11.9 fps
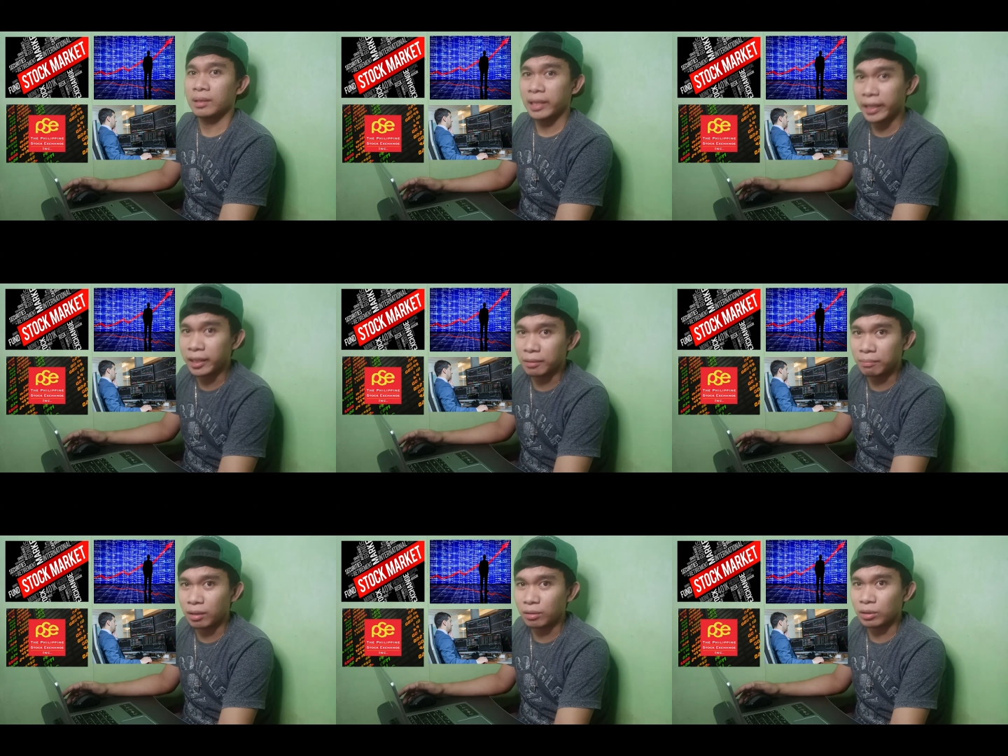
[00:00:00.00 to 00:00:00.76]
legit
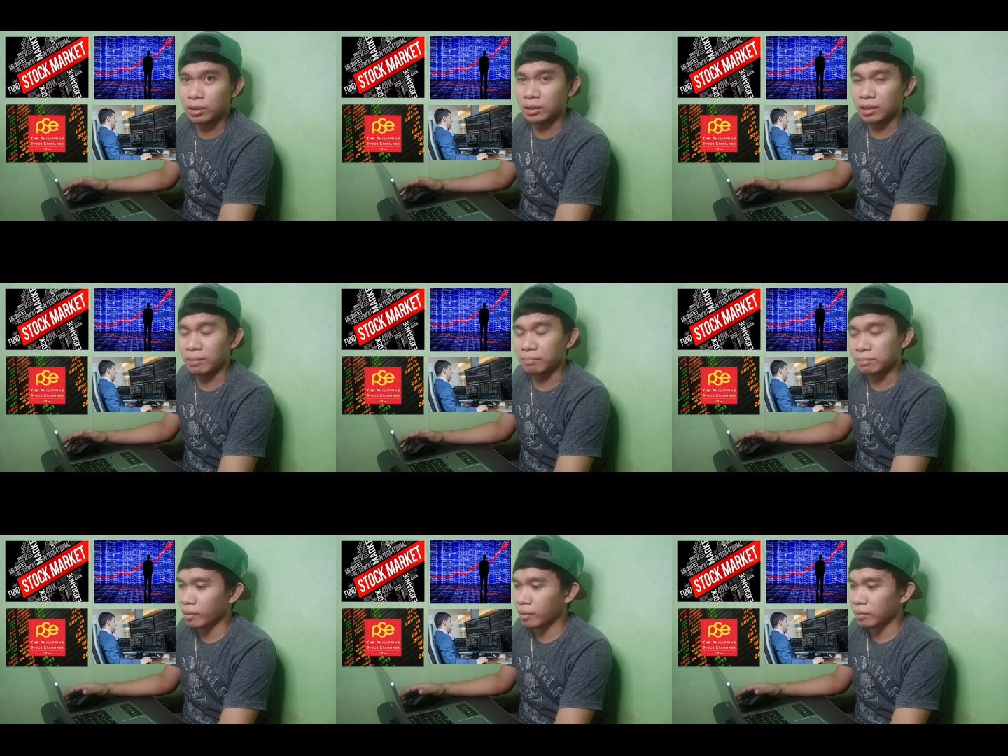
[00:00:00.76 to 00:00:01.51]
ba o scam.
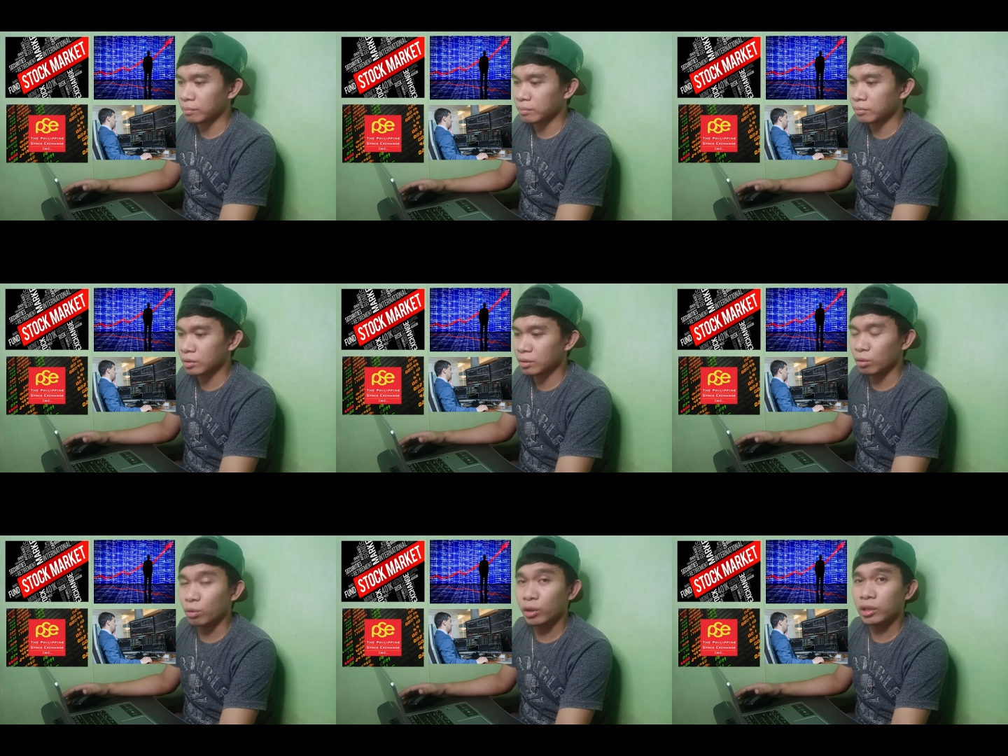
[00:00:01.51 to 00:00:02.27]

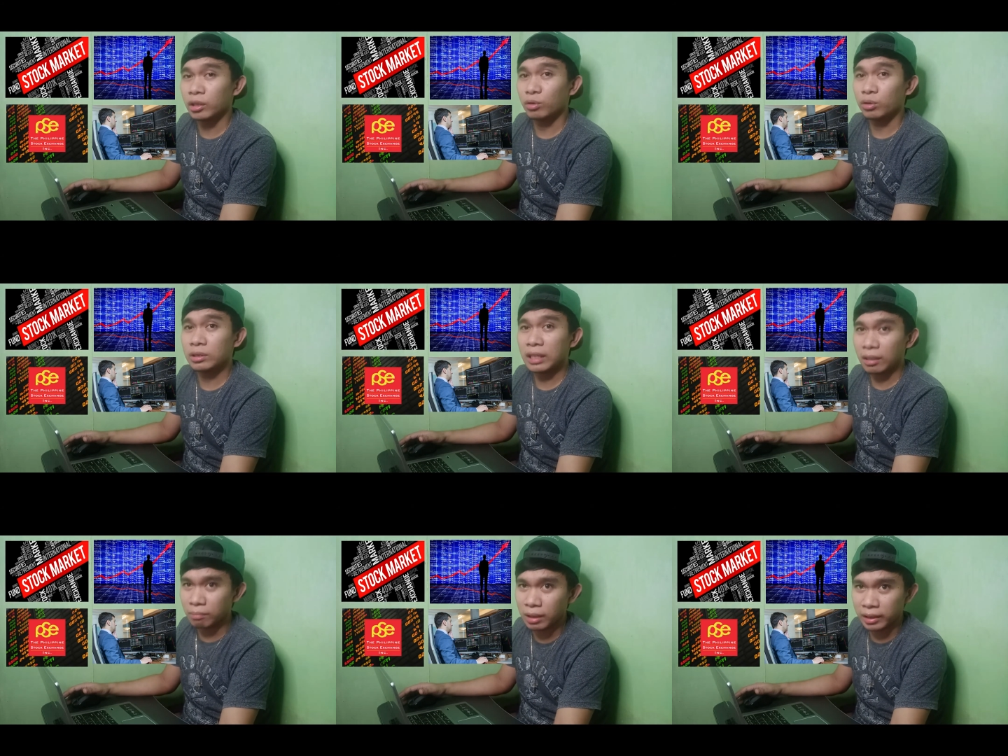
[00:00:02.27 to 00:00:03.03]
So, yung
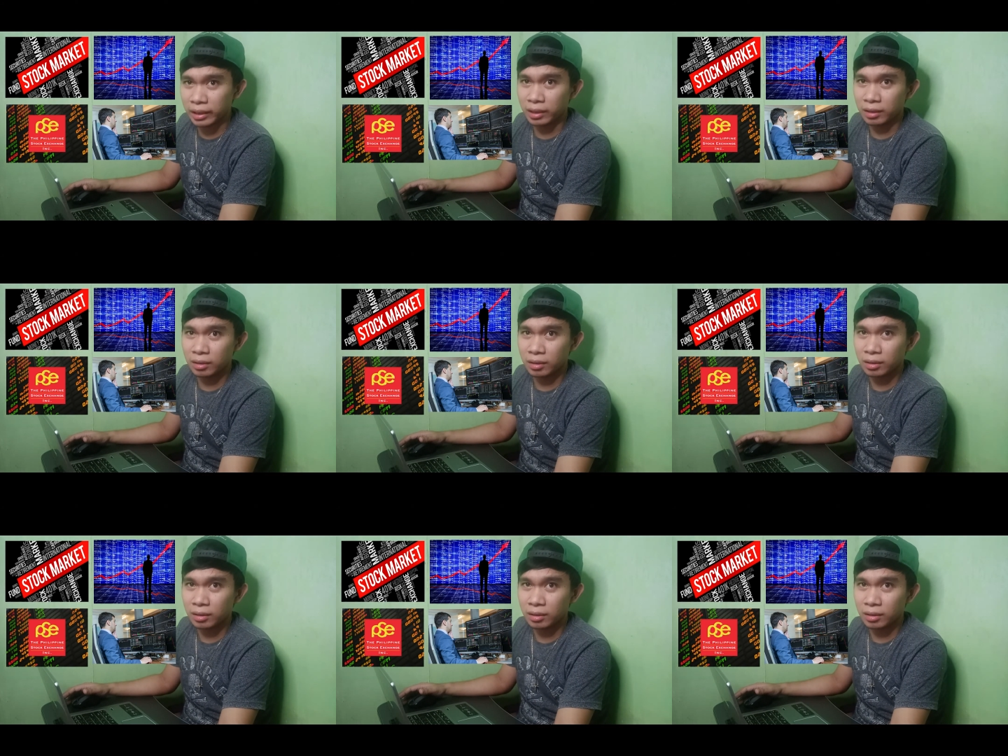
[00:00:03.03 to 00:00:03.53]
stock market,